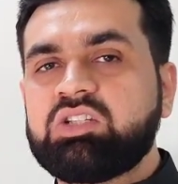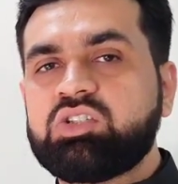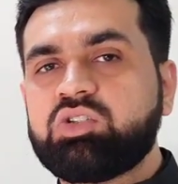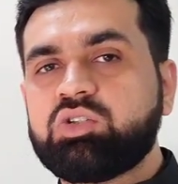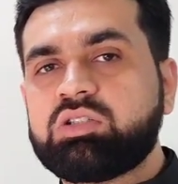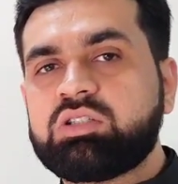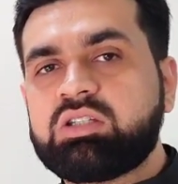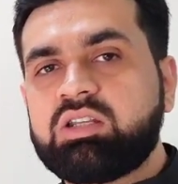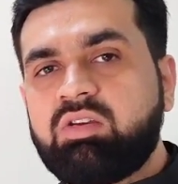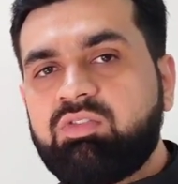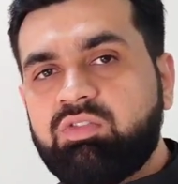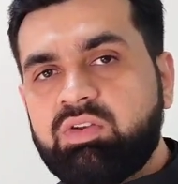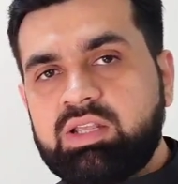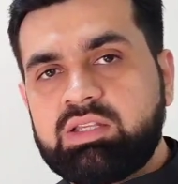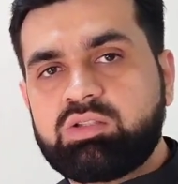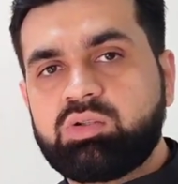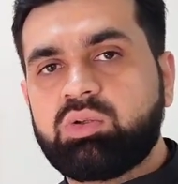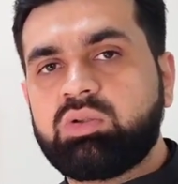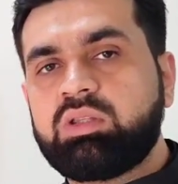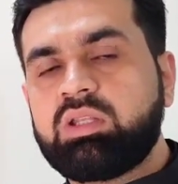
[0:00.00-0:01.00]
जो
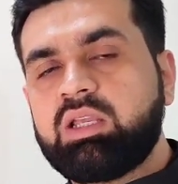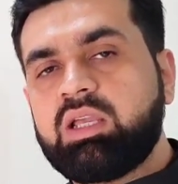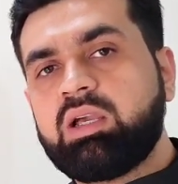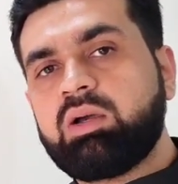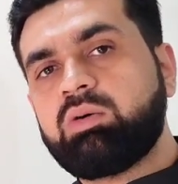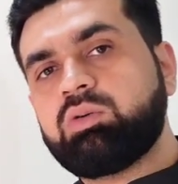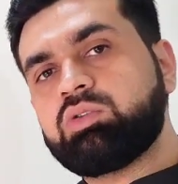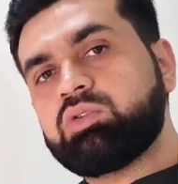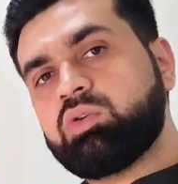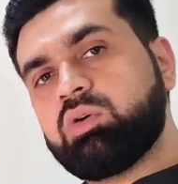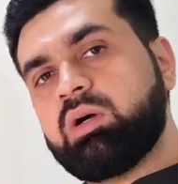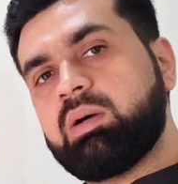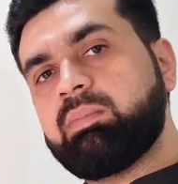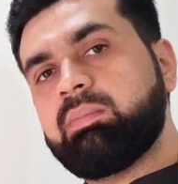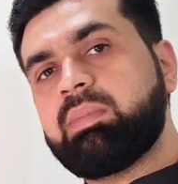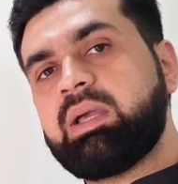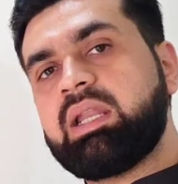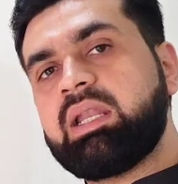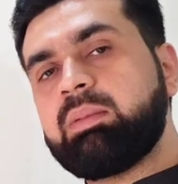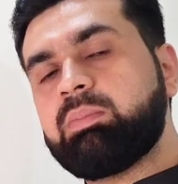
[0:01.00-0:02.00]
स्टिफनेस होती है उसको हम
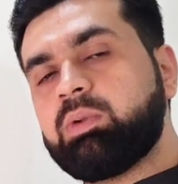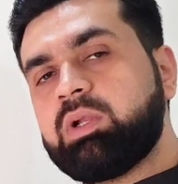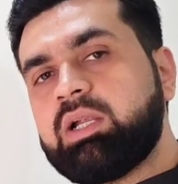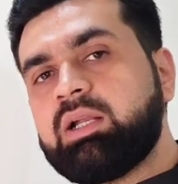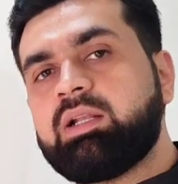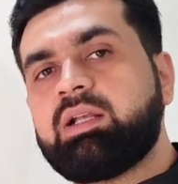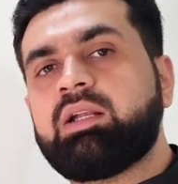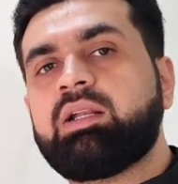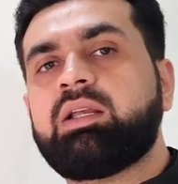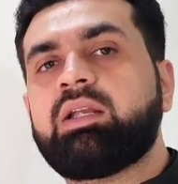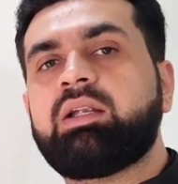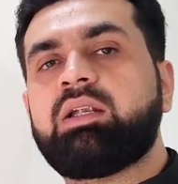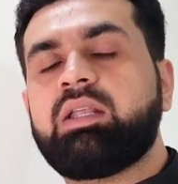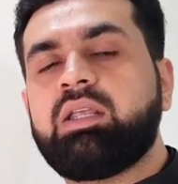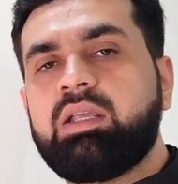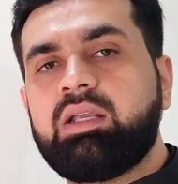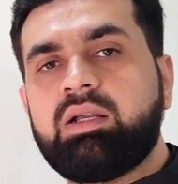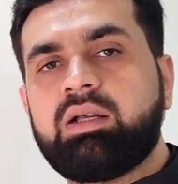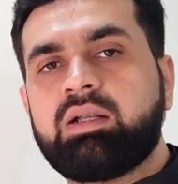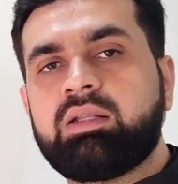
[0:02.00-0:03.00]
मैनिपुलेट करके
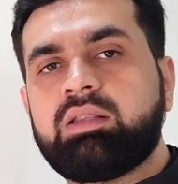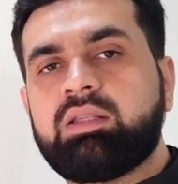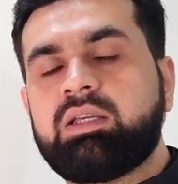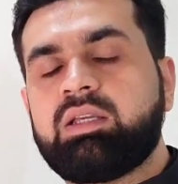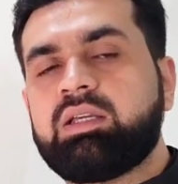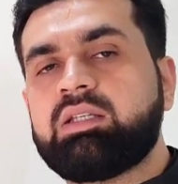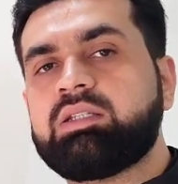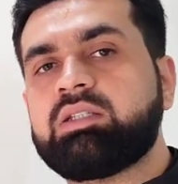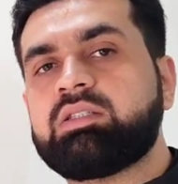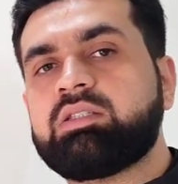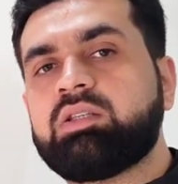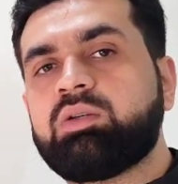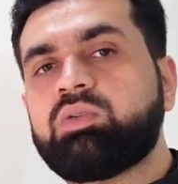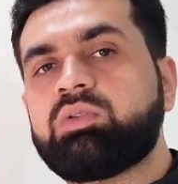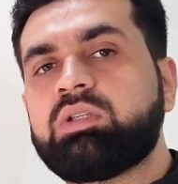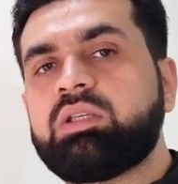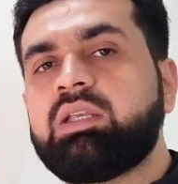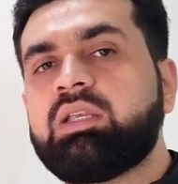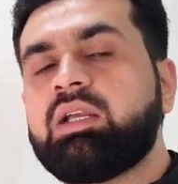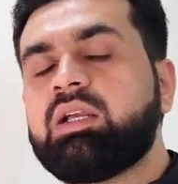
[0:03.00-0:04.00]
ठीक करते हैं जिससे
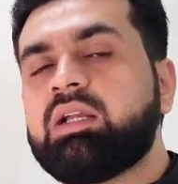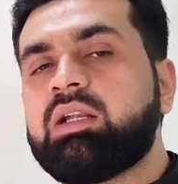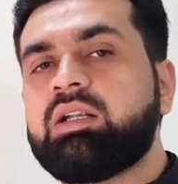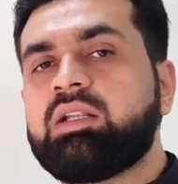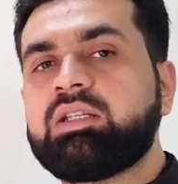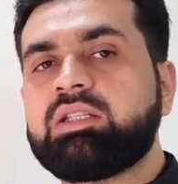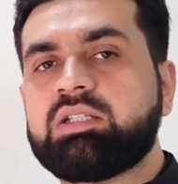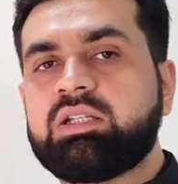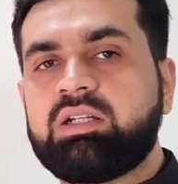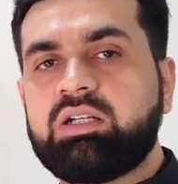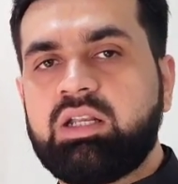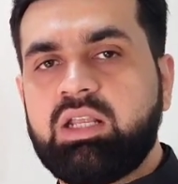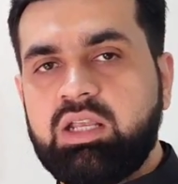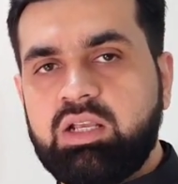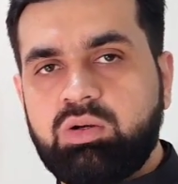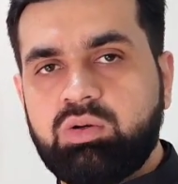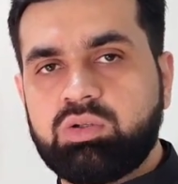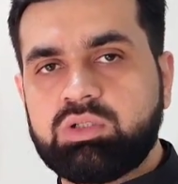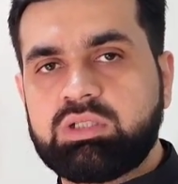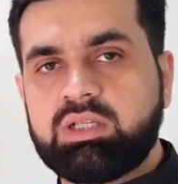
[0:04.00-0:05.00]
उसकी ये कंडीशन
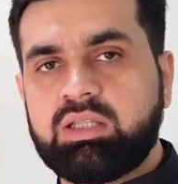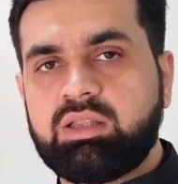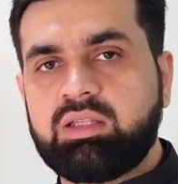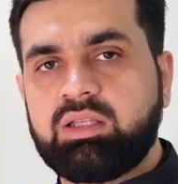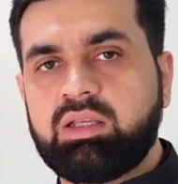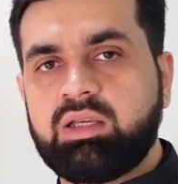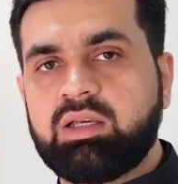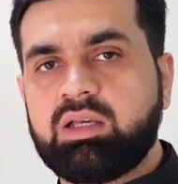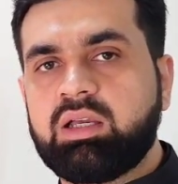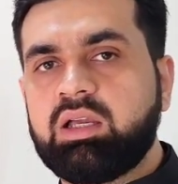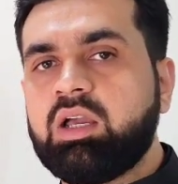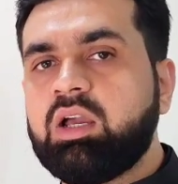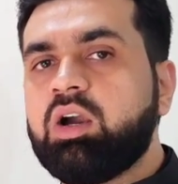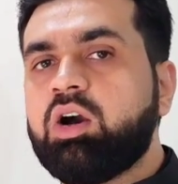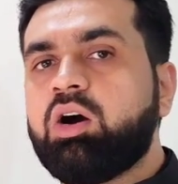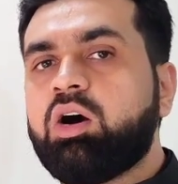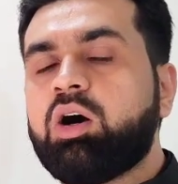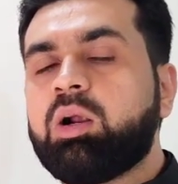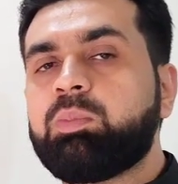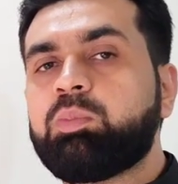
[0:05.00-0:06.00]
ठीक हो जाती है
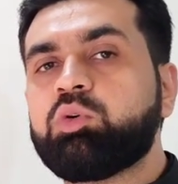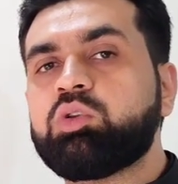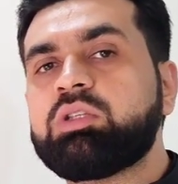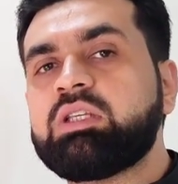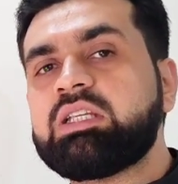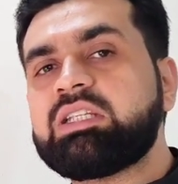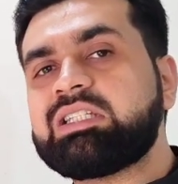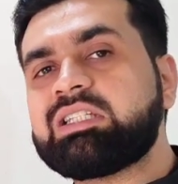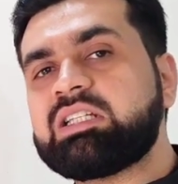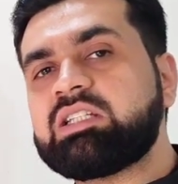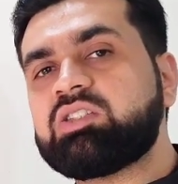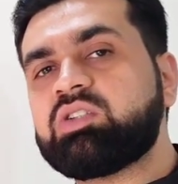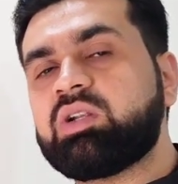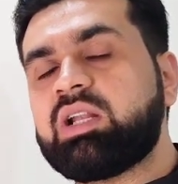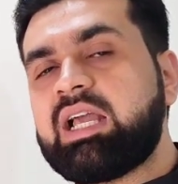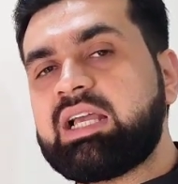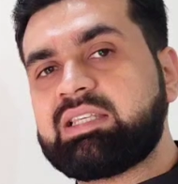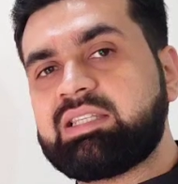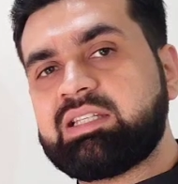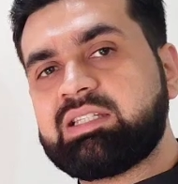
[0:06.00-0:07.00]
और पोजीशंस और
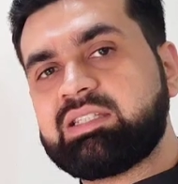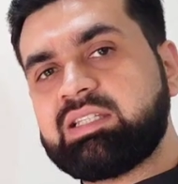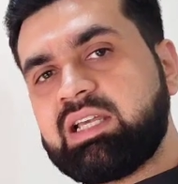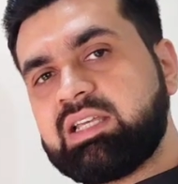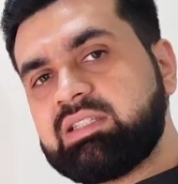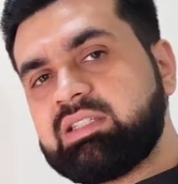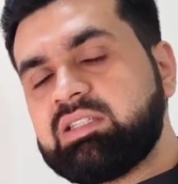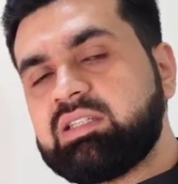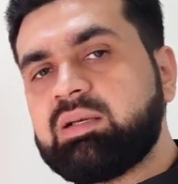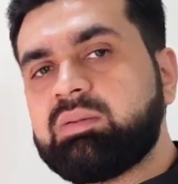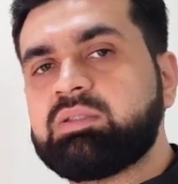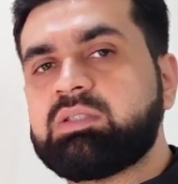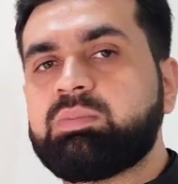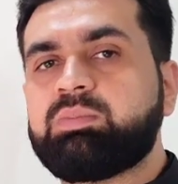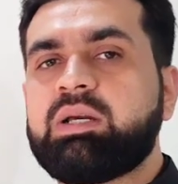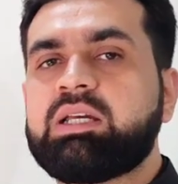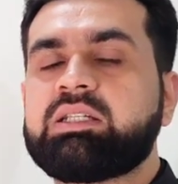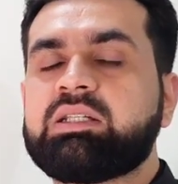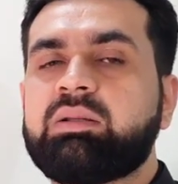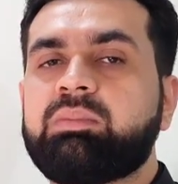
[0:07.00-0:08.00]
एक्सरसाइजेज हम
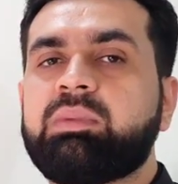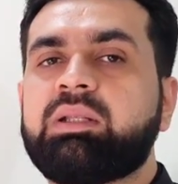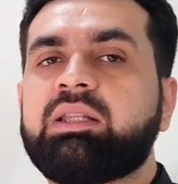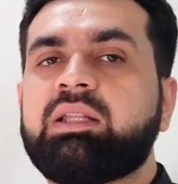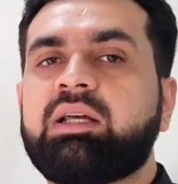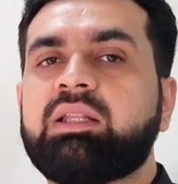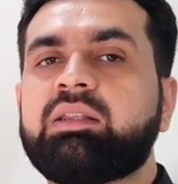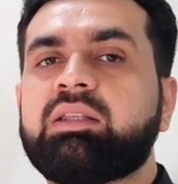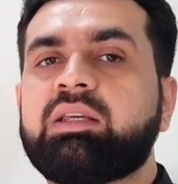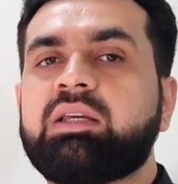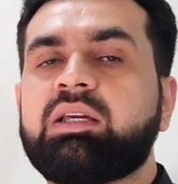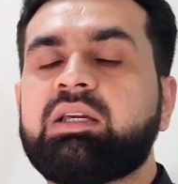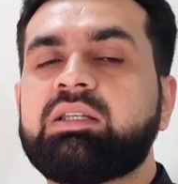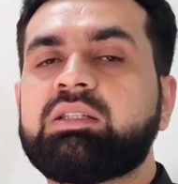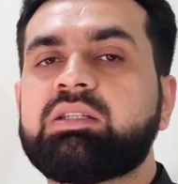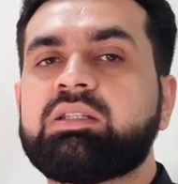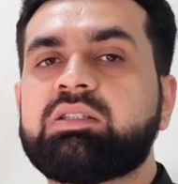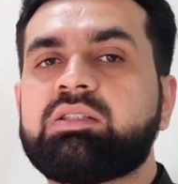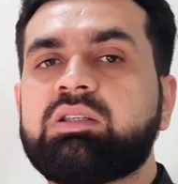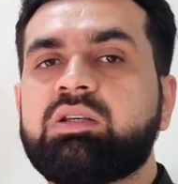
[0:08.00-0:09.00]
स्पेशल बताते हैं
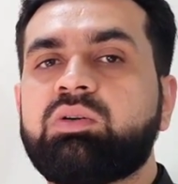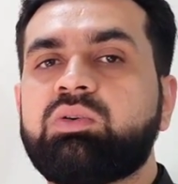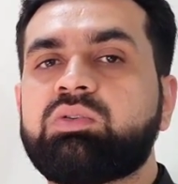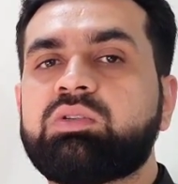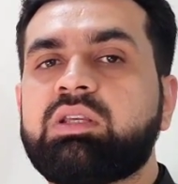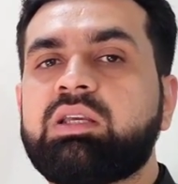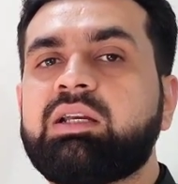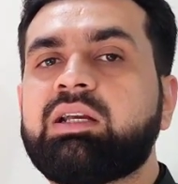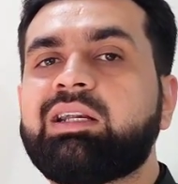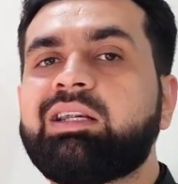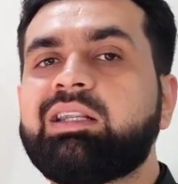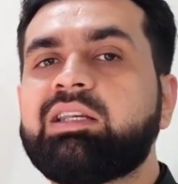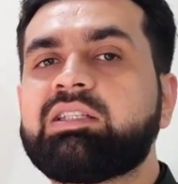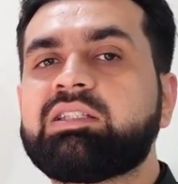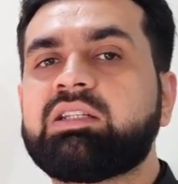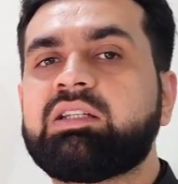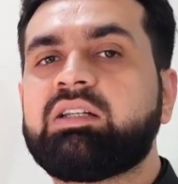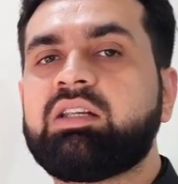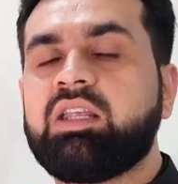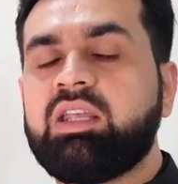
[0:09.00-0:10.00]
जिससे उसकी
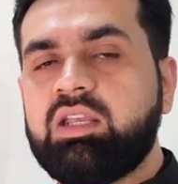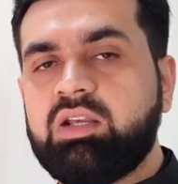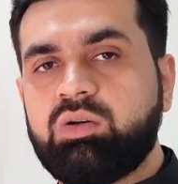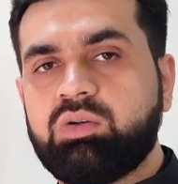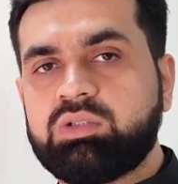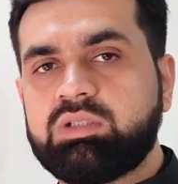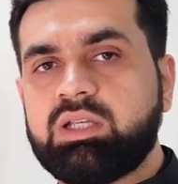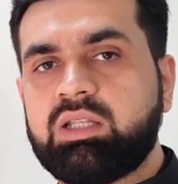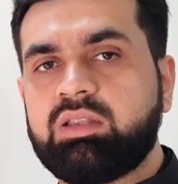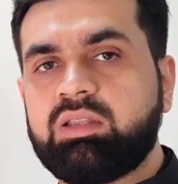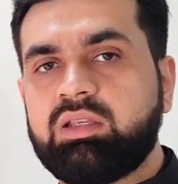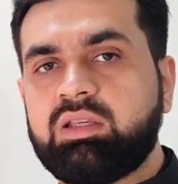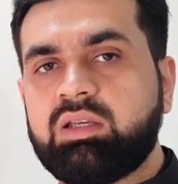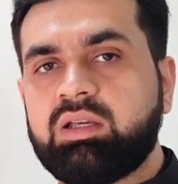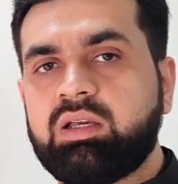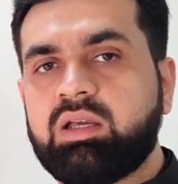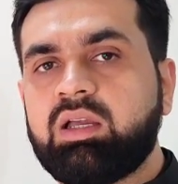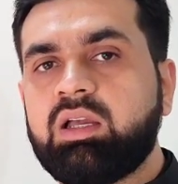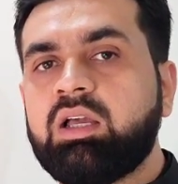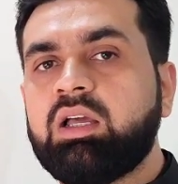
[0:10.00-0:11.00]
कंडीशन ठीक हो जाती है